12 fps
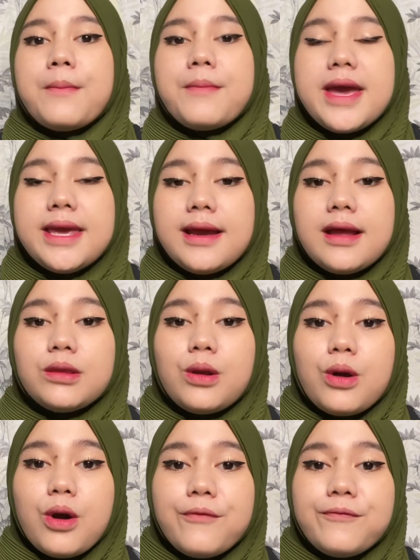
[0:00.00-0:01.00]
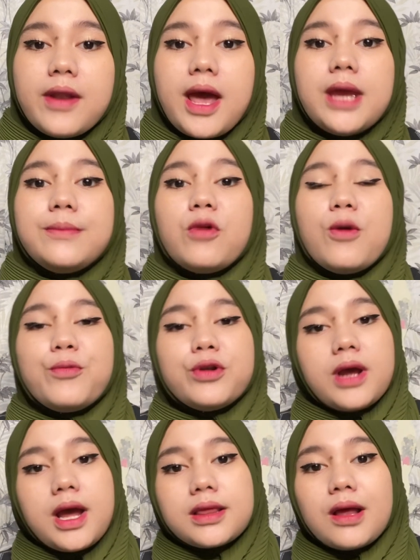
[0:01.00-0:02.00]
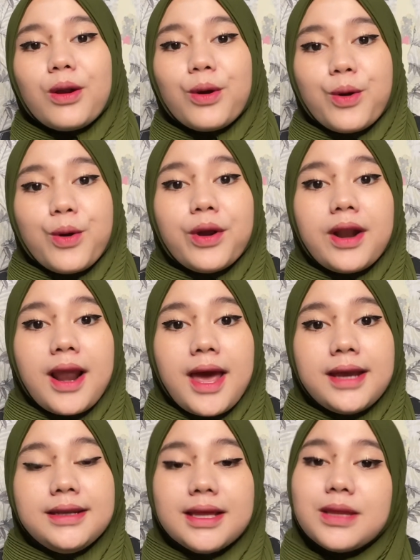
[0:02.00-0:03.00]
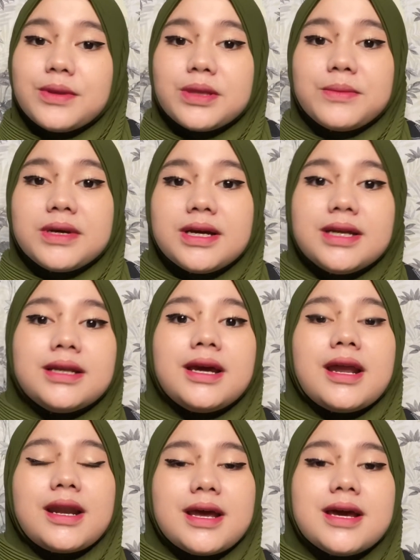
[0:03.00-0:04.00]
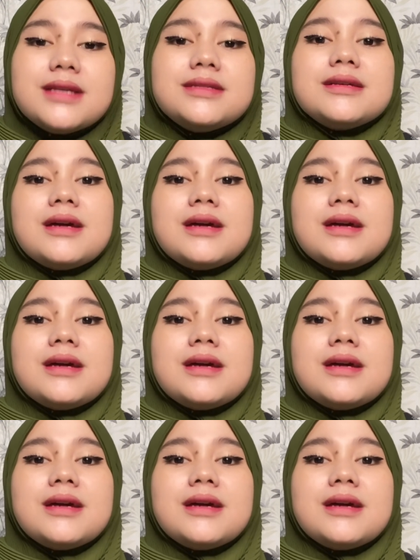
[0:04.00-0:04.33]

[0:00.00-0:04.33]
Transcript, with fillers: baik katalog offline maupun katalog online ya teman-teman karena